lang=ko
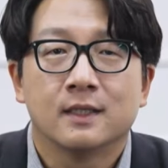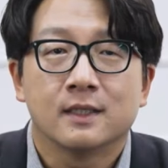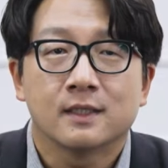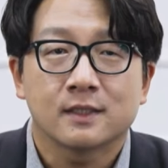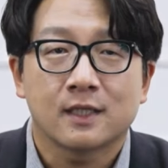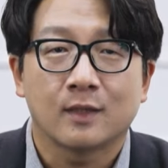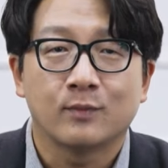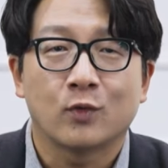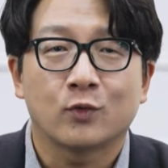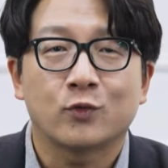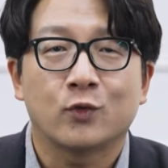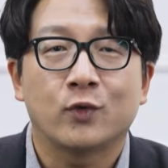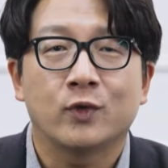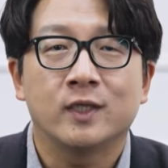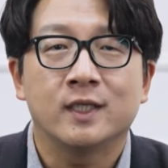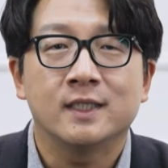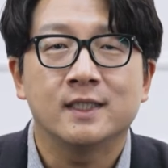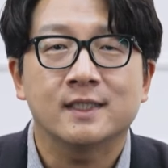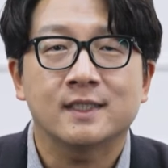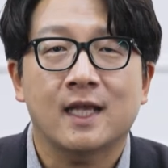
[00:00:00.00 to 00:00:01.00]

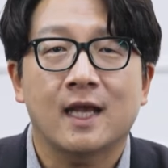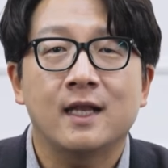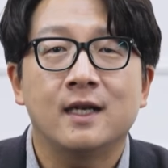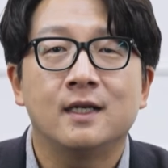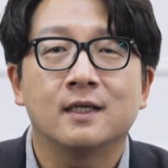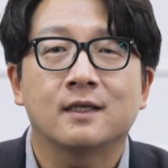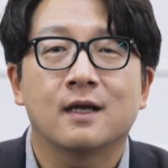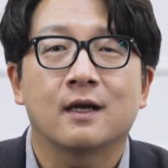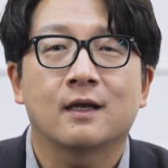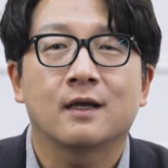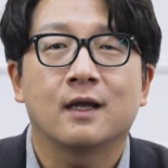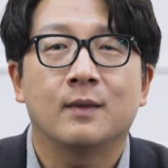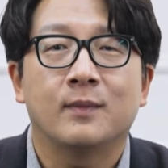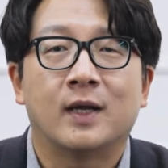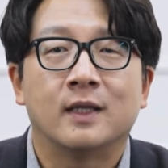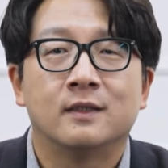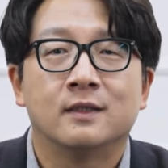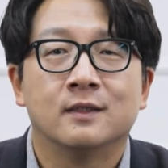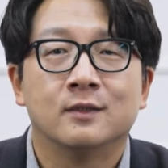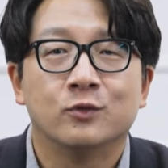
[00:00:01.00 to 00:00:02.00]
산복도로는 산을 깎아
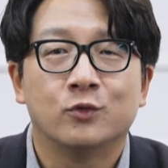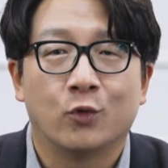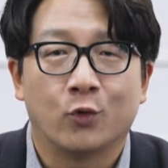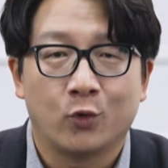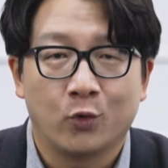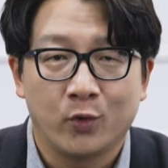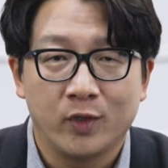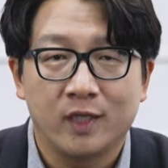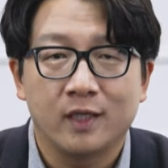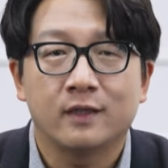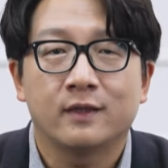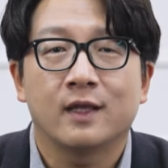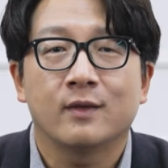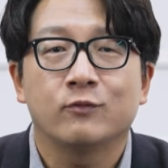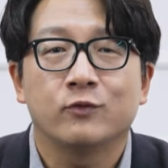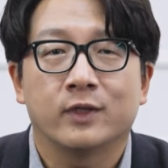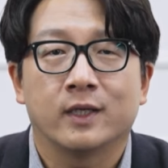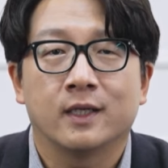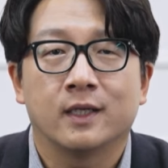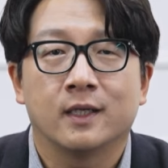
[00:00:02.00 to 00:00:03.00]
만든 도로이기
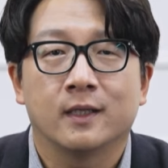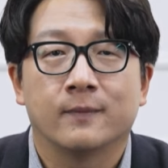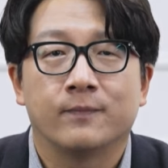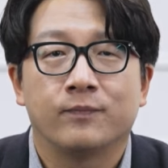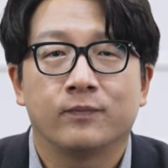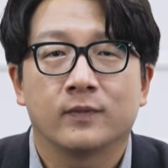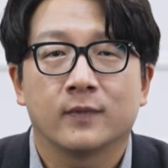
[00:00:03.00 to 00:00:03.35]
때문에